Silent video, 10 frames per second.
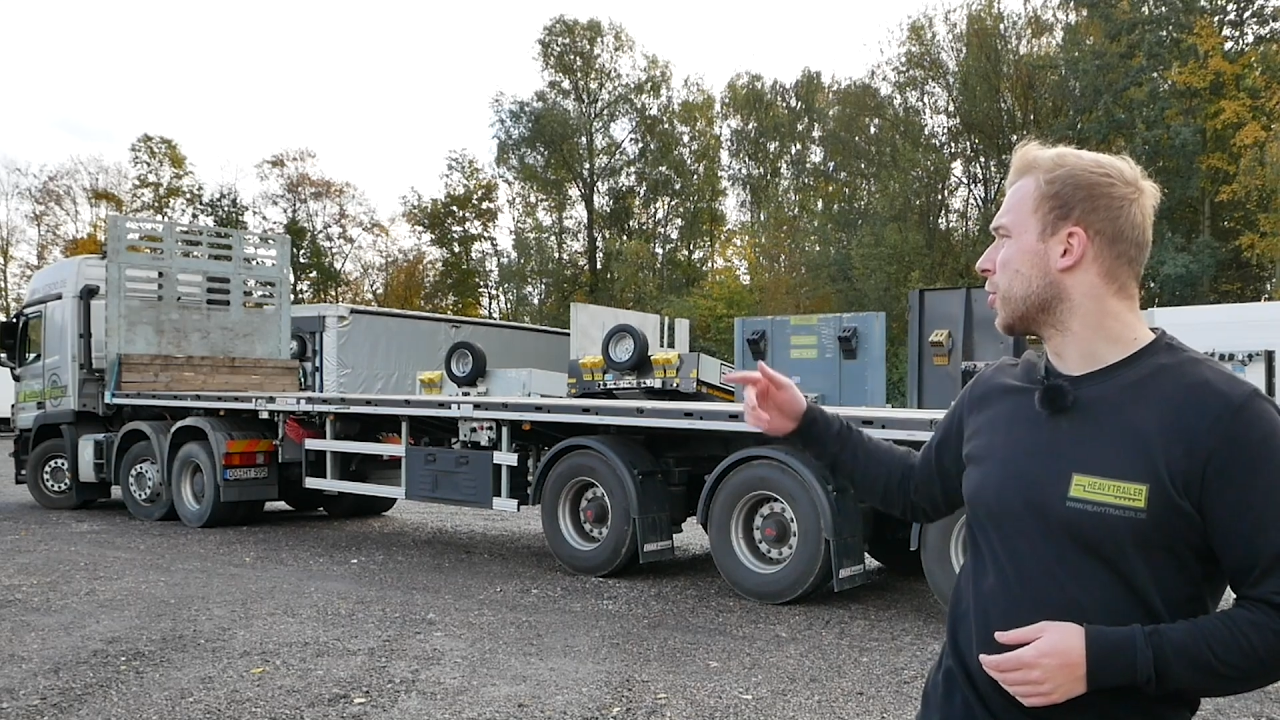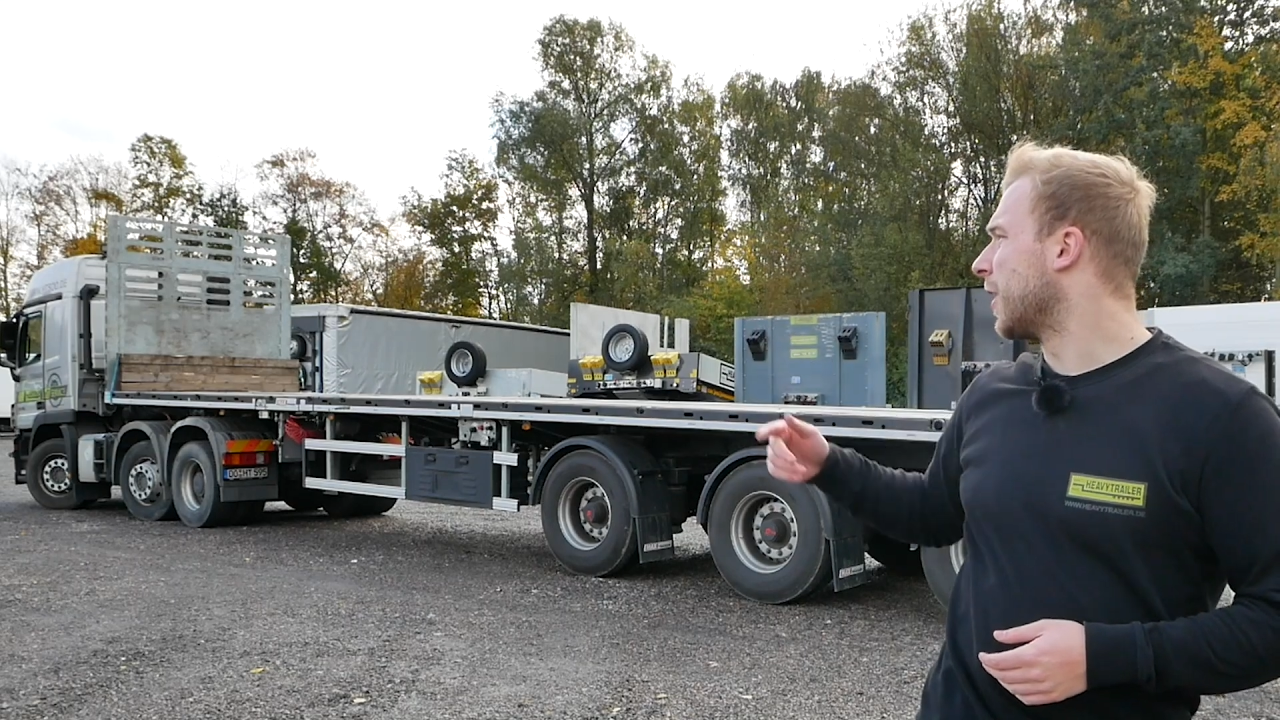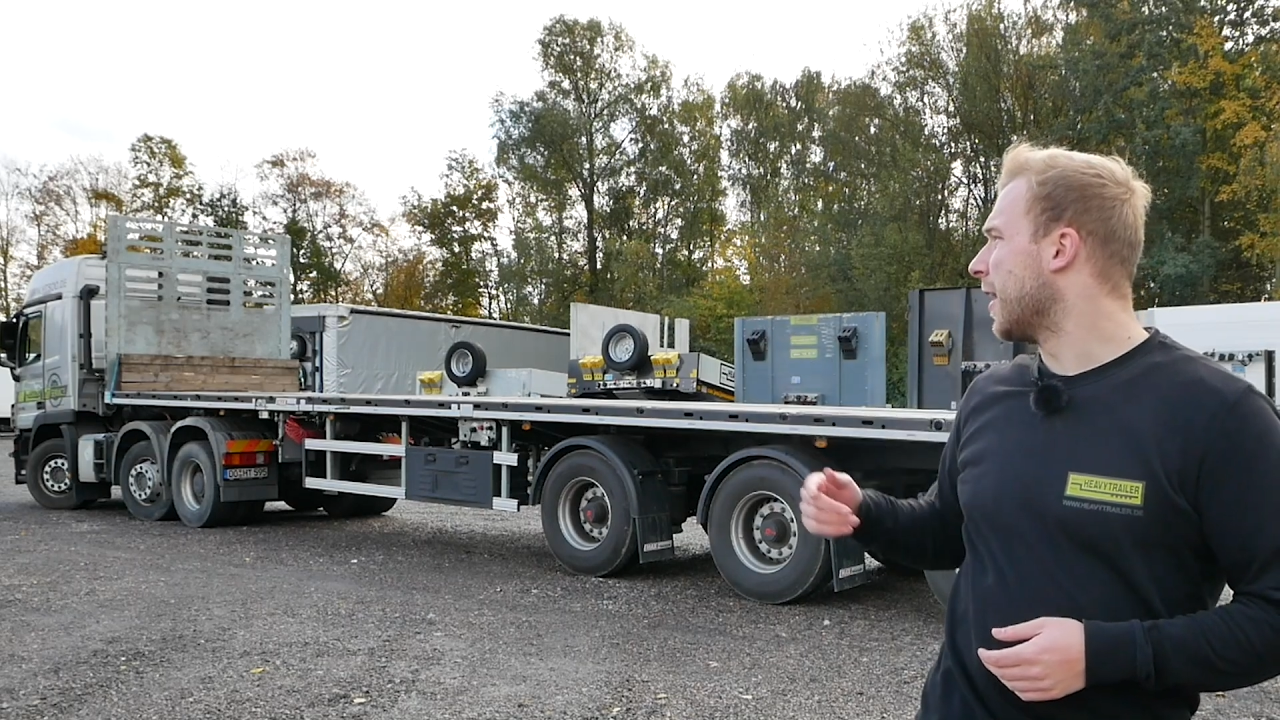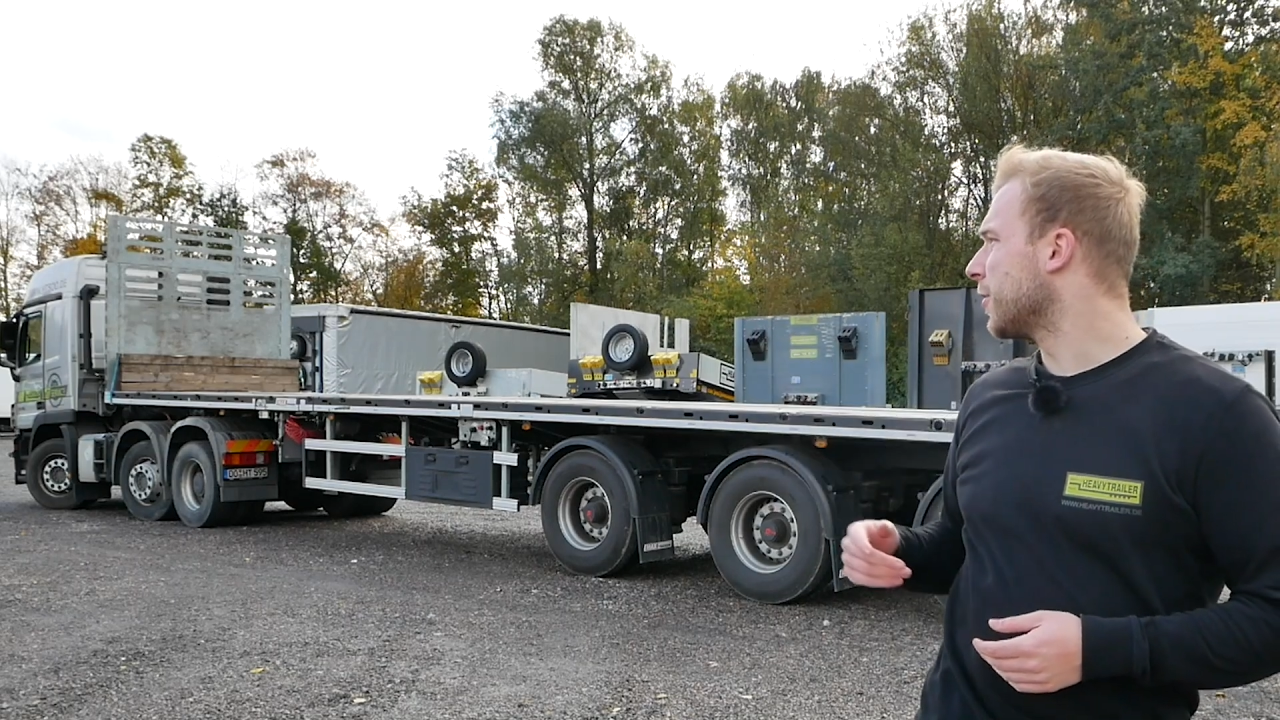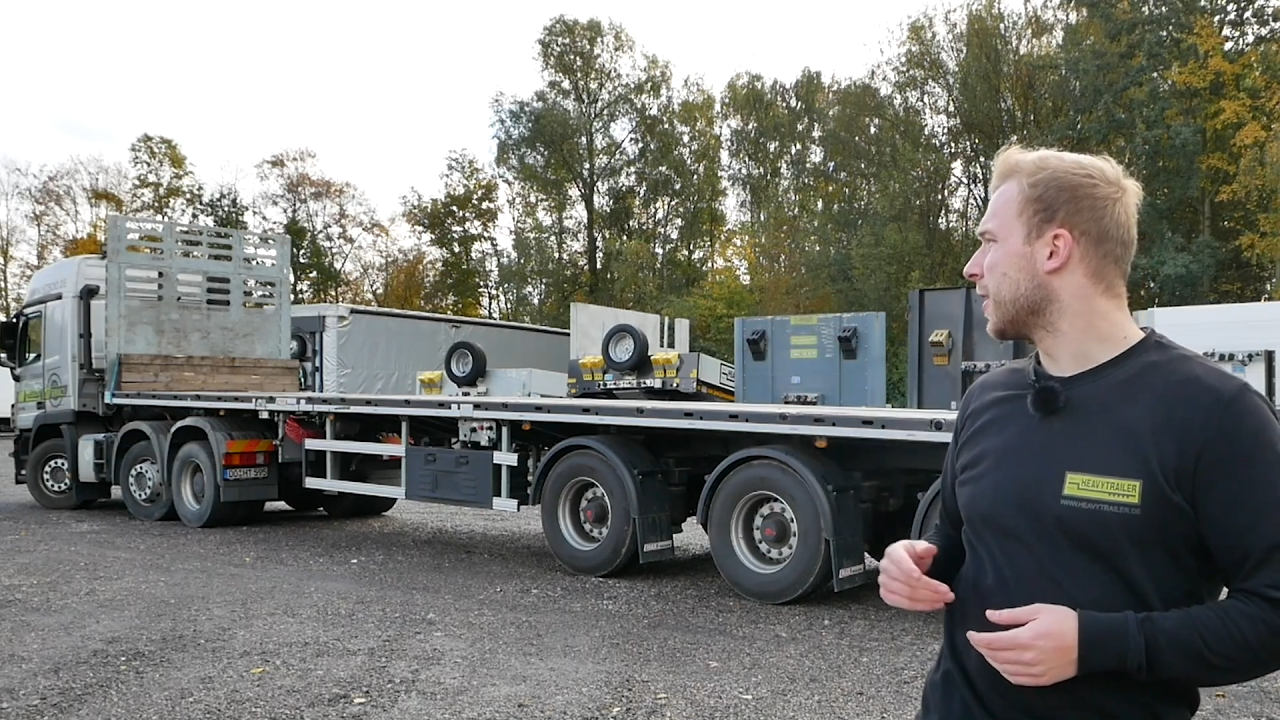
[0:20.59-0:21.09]

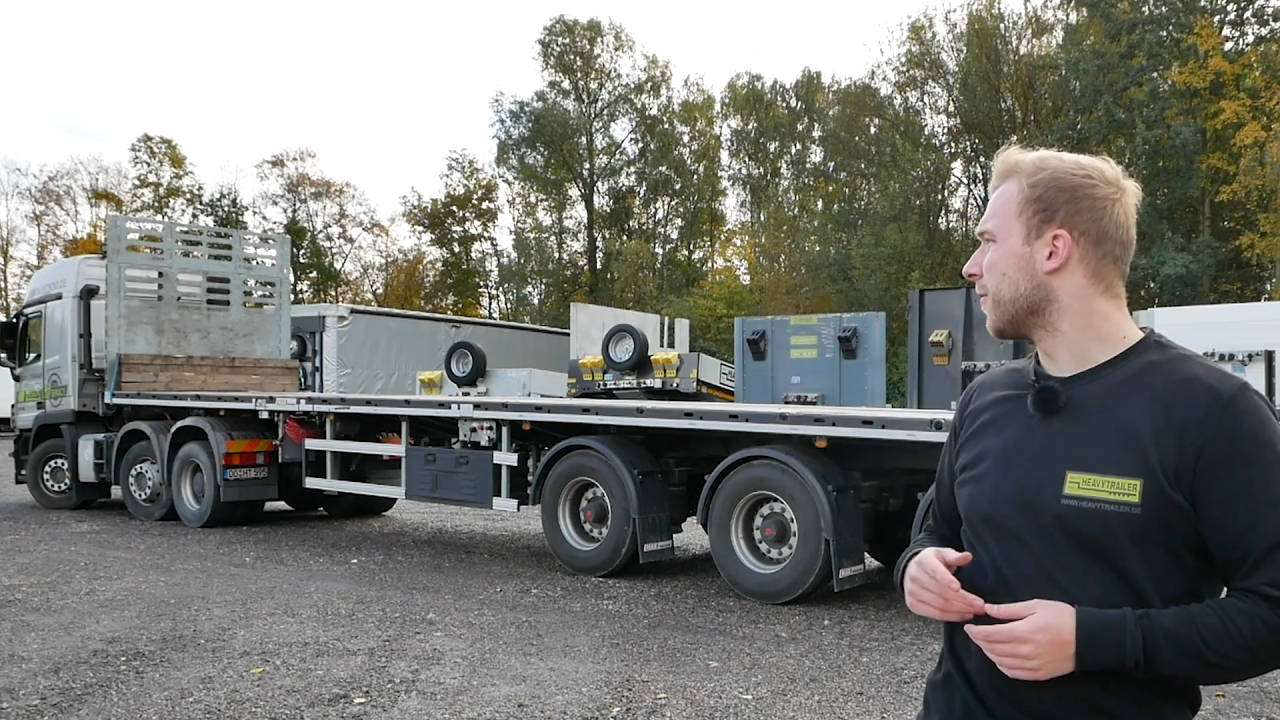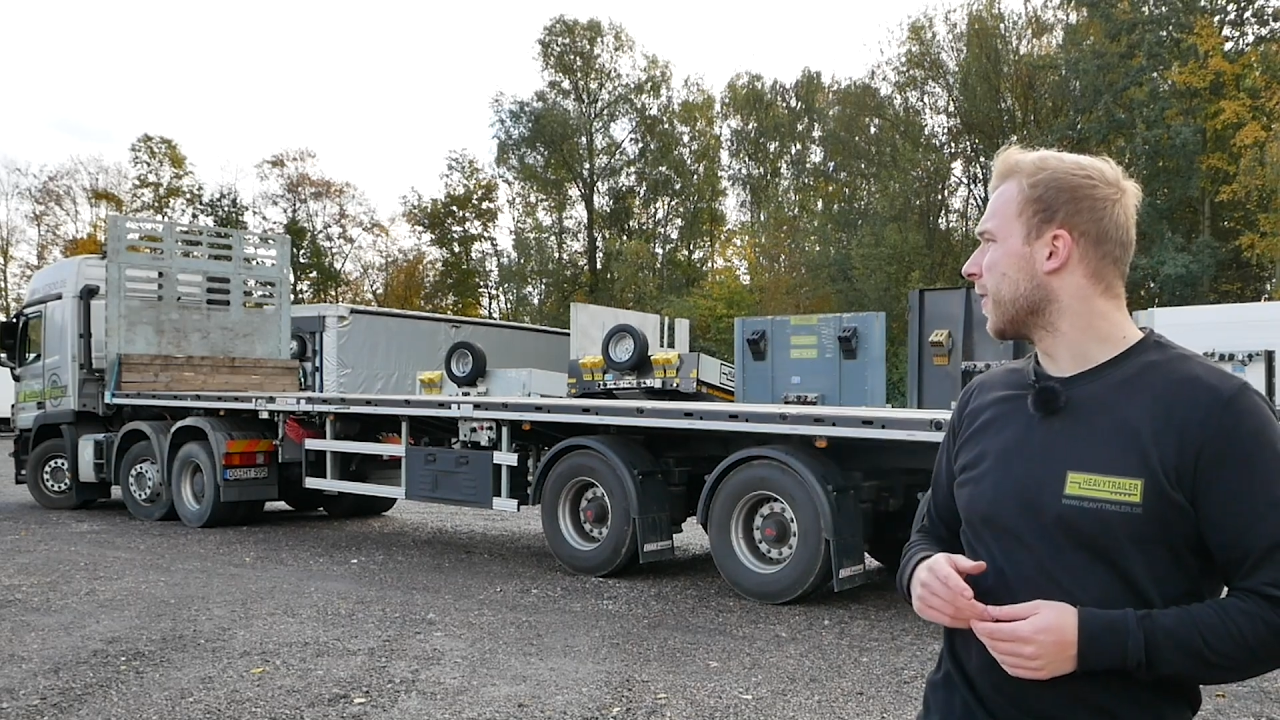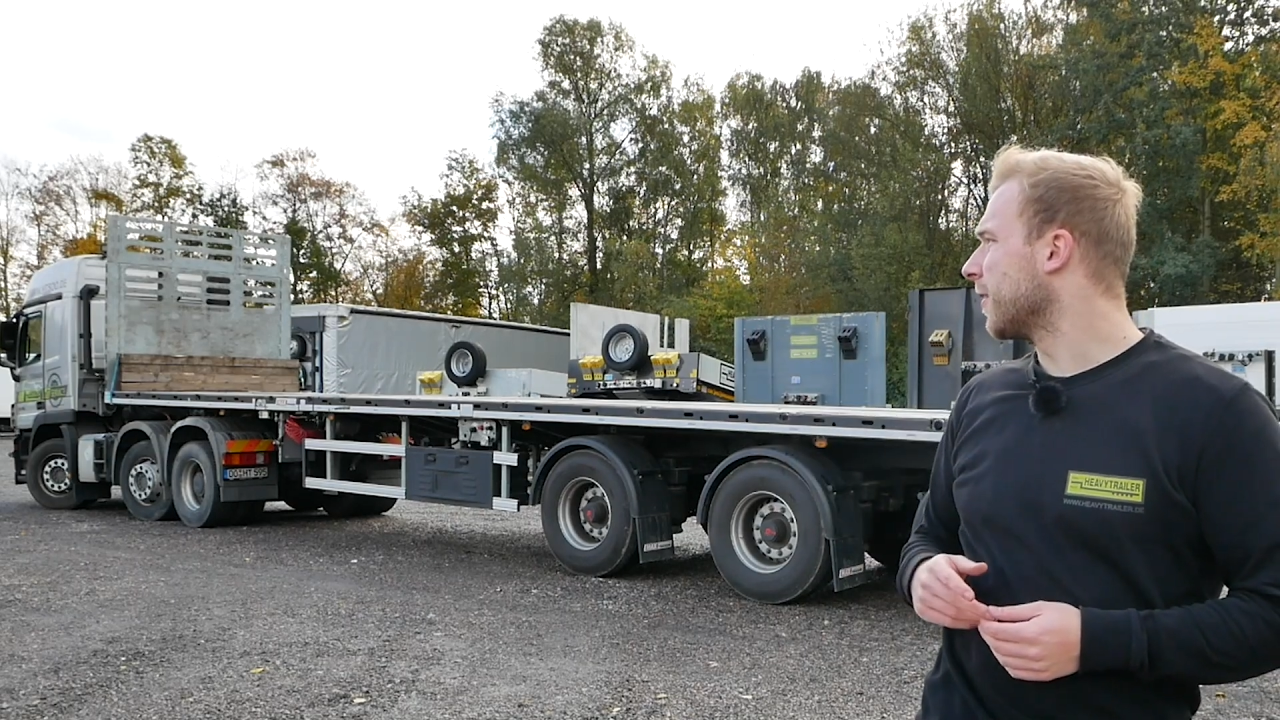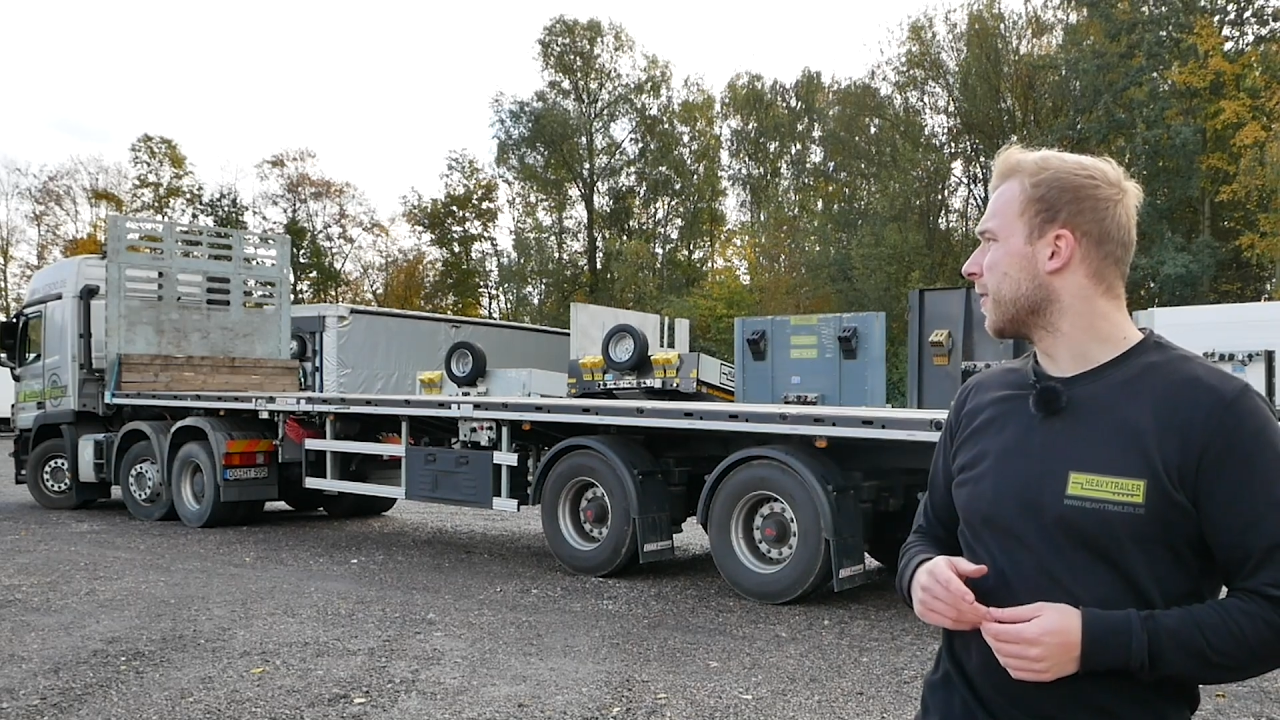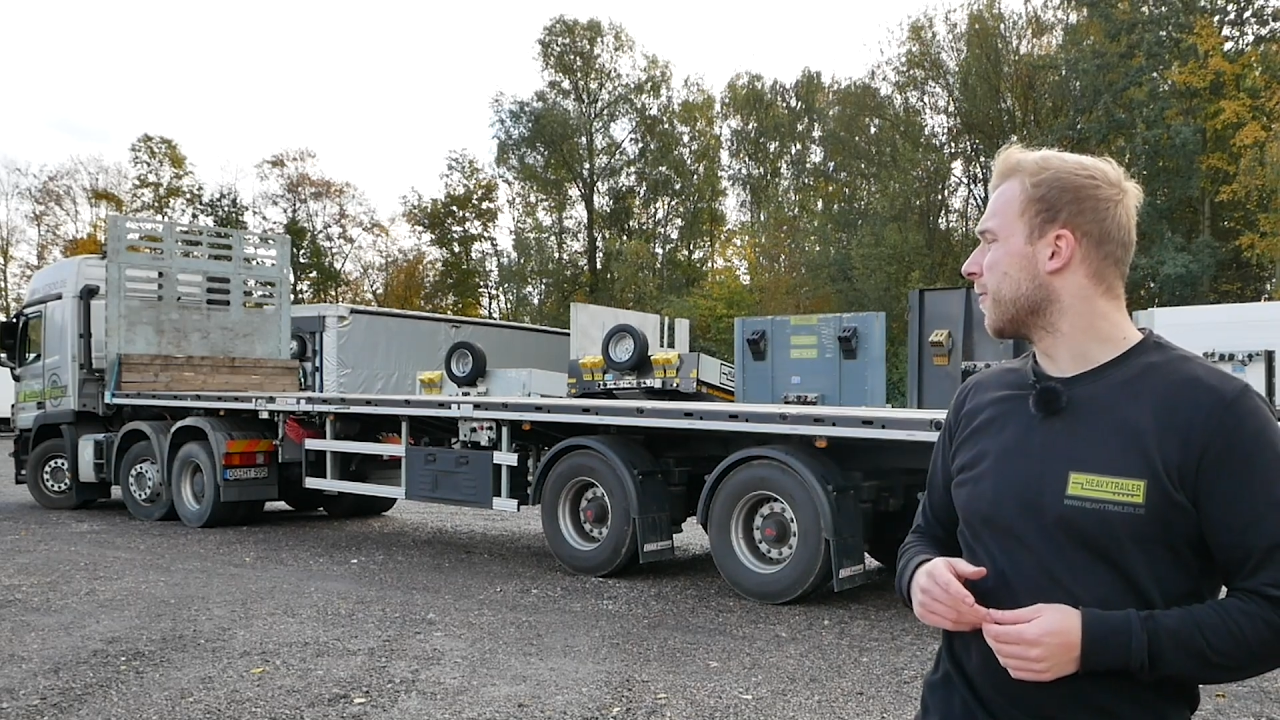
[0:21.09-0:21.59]
Stahlstirnwand,